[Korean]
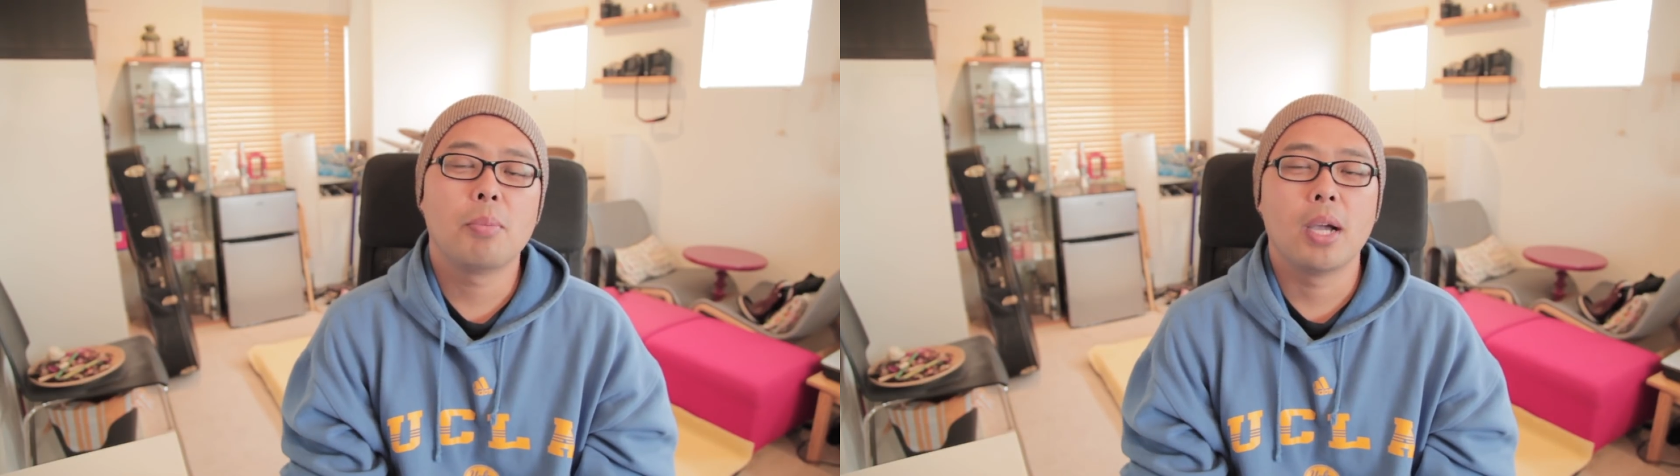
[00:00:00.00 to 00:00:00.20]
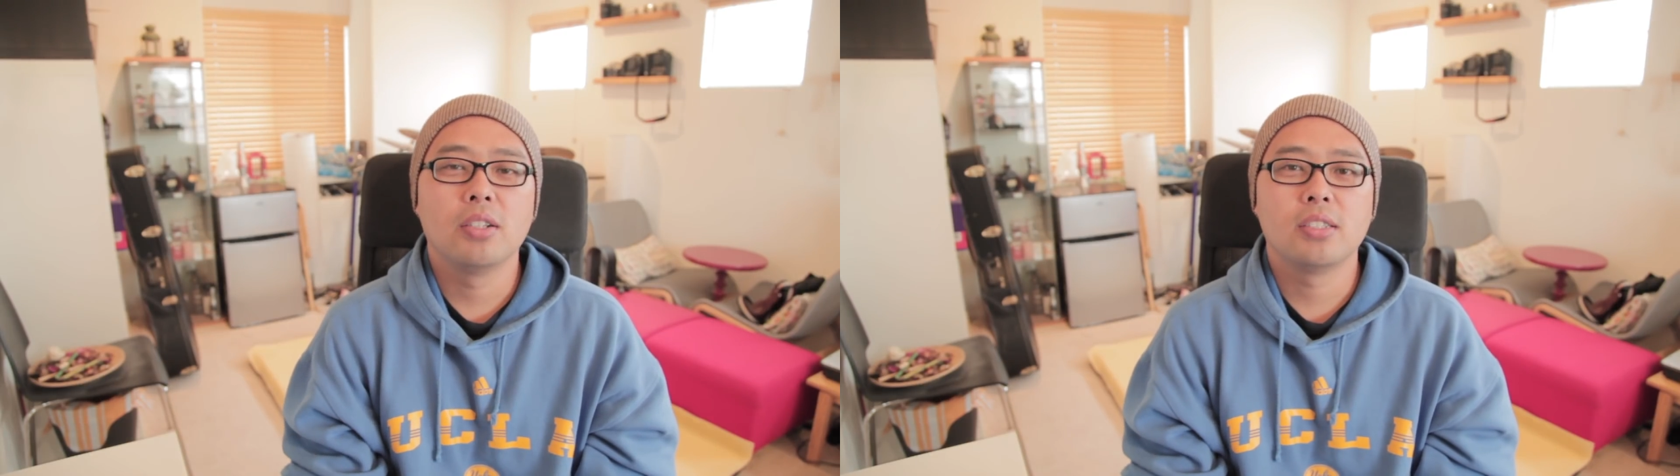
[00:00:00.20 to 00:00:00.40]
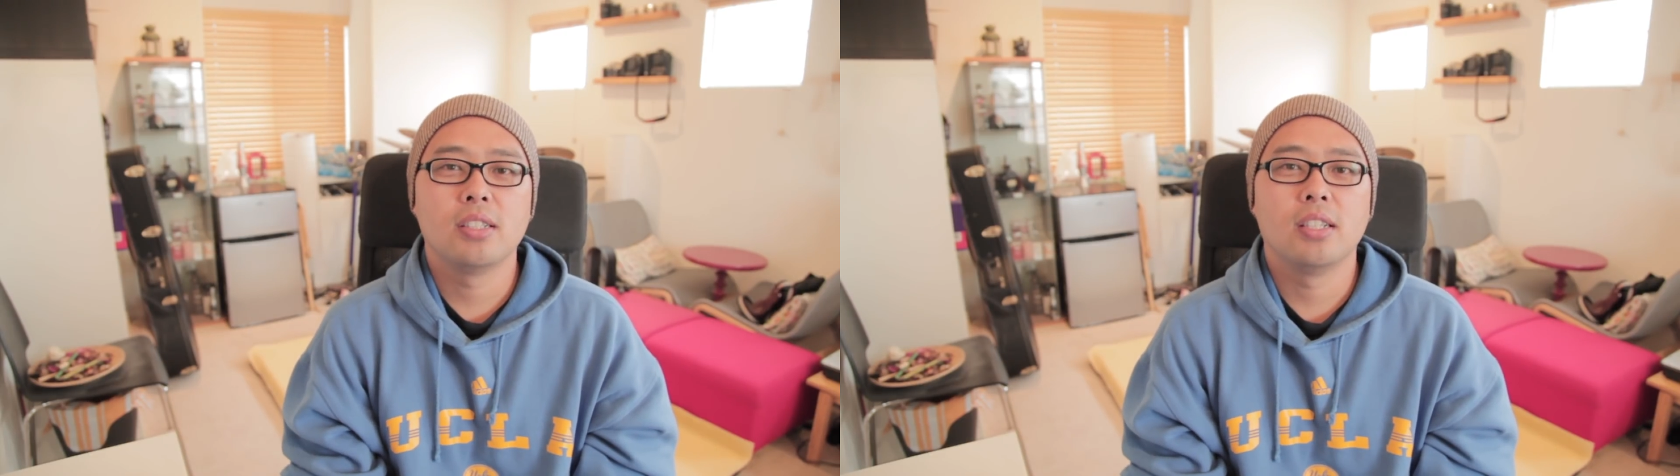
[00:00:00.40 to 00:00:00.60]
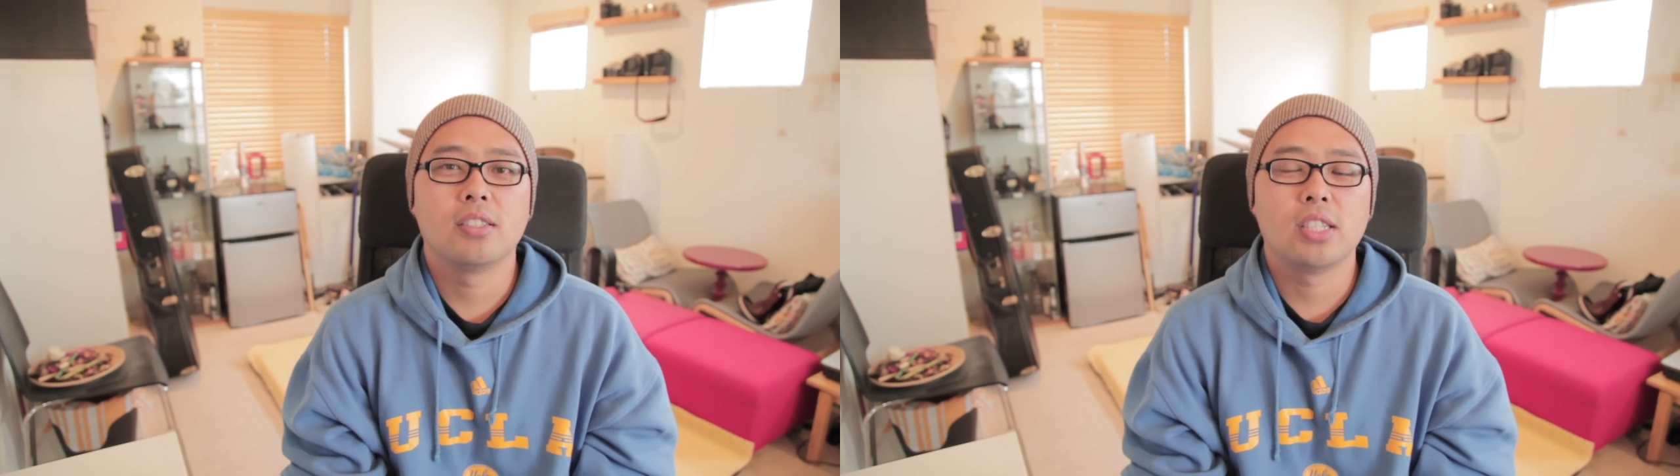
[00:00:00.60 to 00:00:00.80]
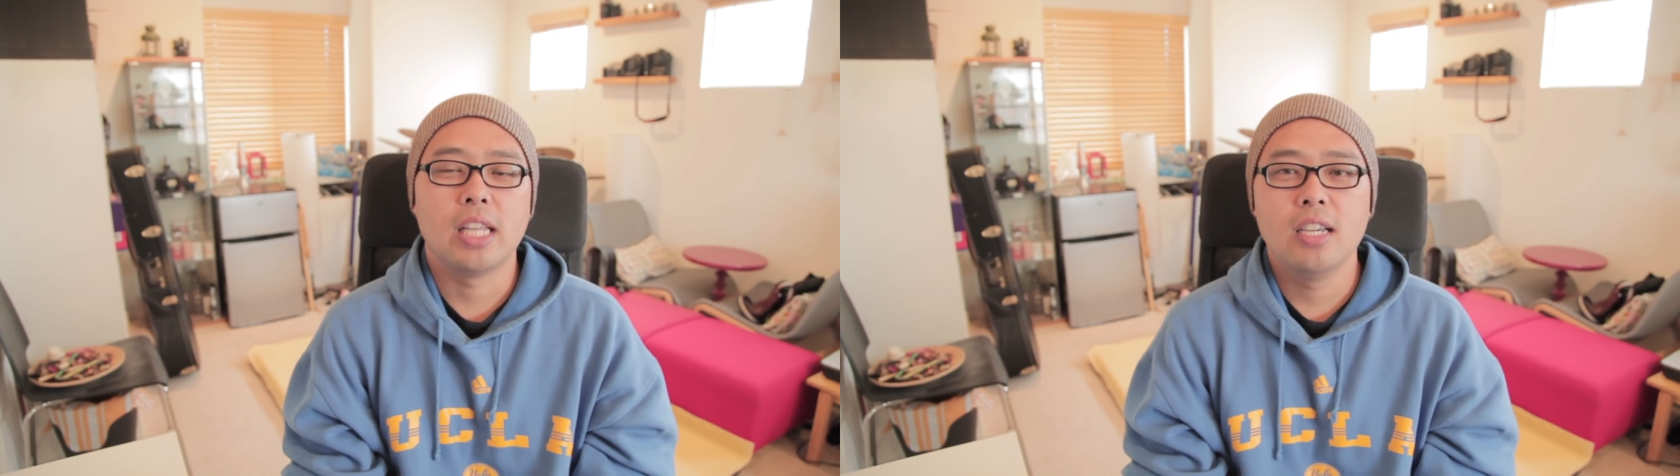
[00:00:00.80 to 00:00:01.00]
바이러스에
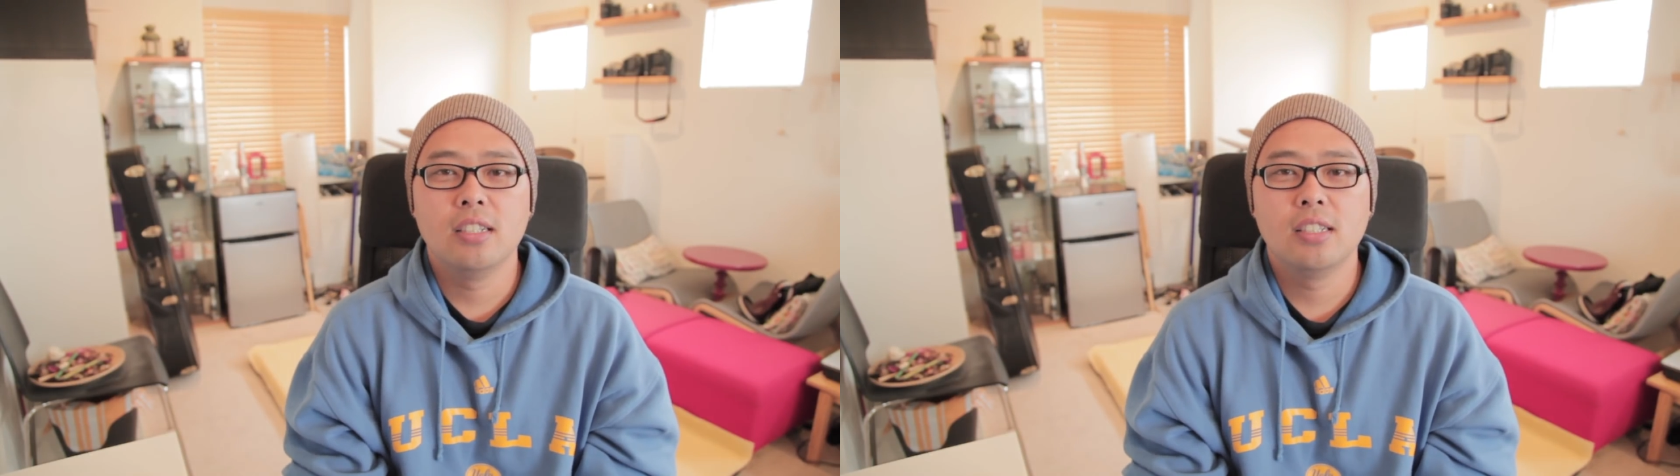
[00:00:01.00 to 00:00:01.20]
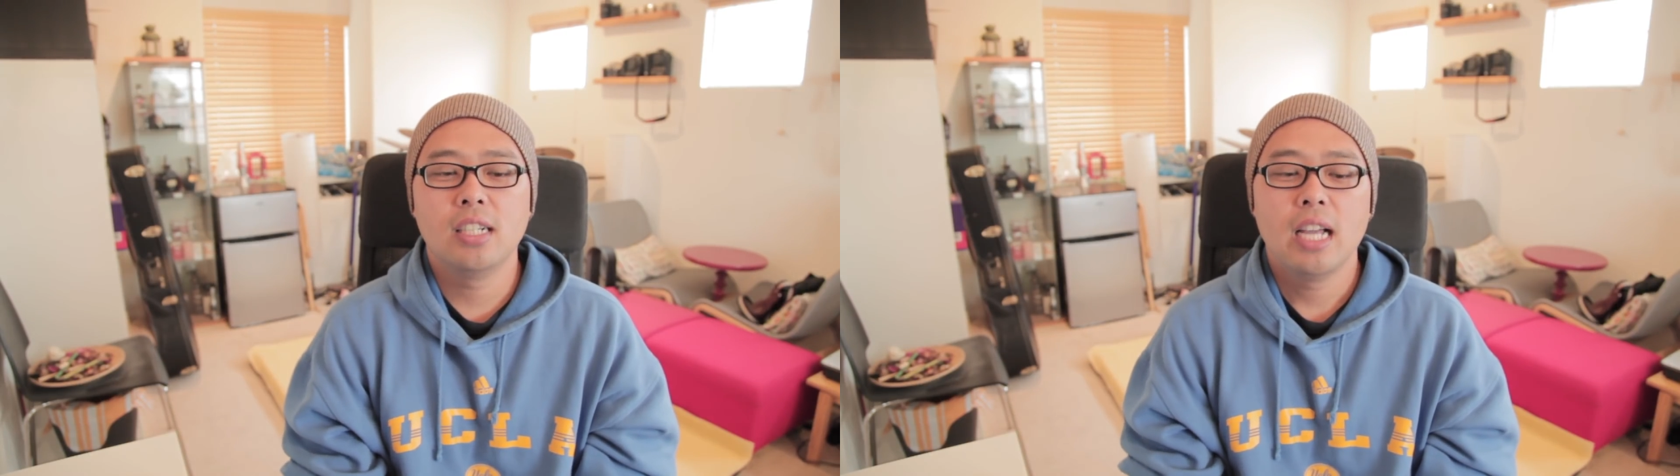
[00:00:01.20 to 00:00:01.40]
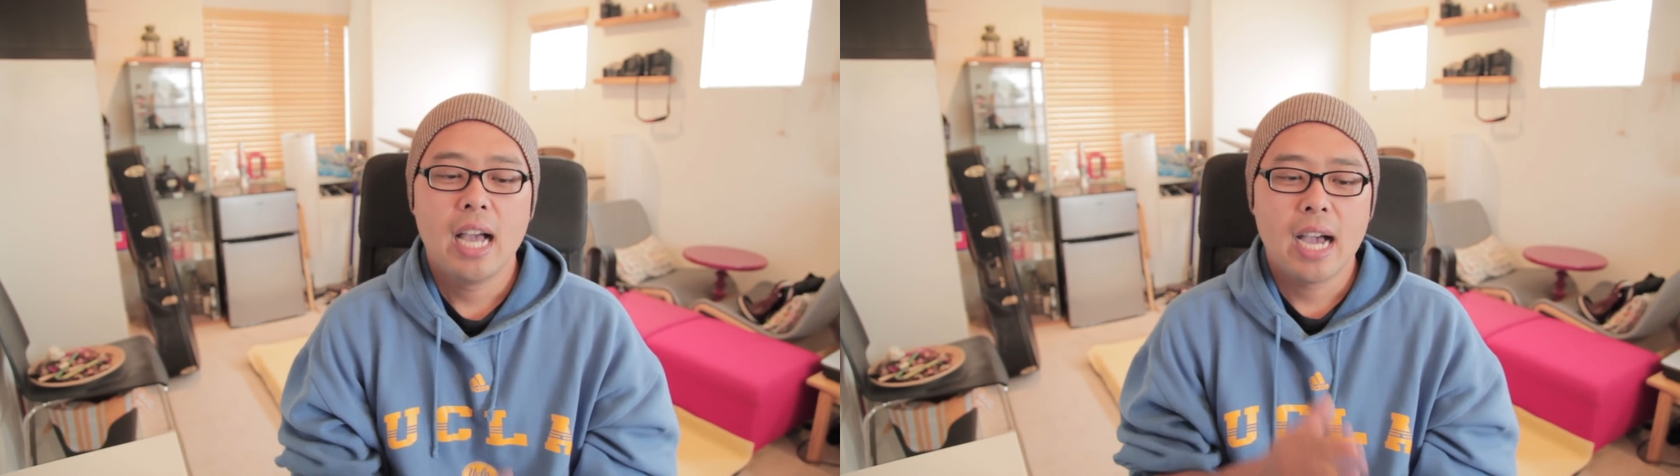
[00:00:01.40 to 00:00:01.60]
대해서 대응을